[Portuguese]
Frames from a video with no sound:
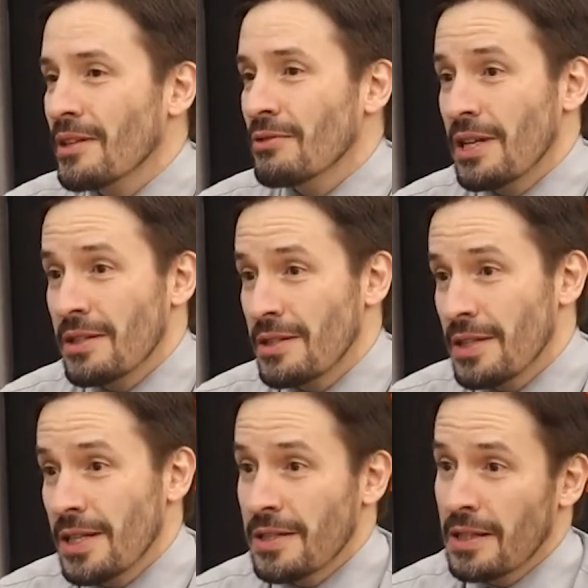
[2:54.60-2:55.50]
Então tem a
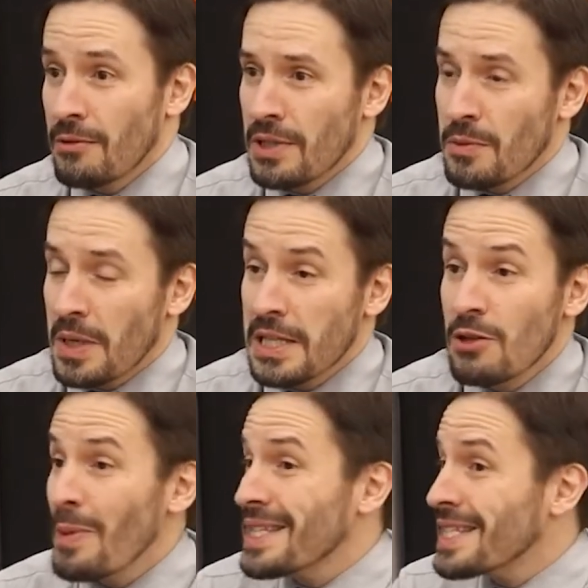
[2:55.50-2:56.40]
tristeza, tem o desprazer
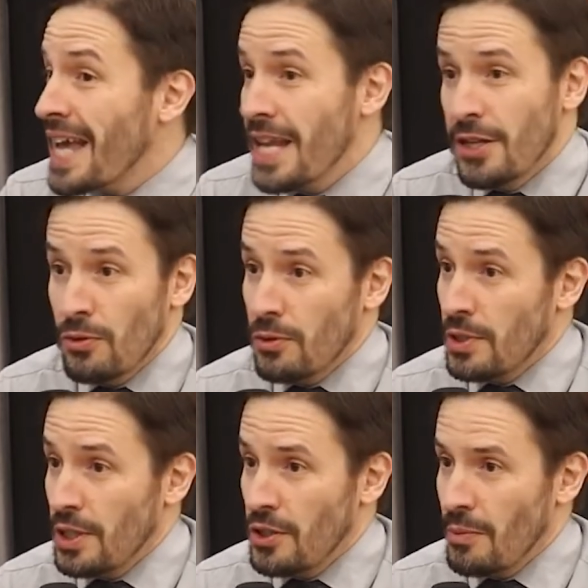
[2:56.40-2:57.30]
e uma série de
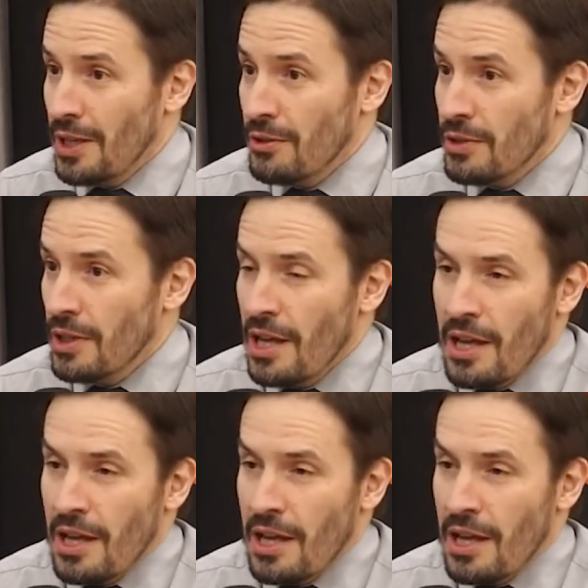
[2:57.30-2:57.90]
outros sentimentos.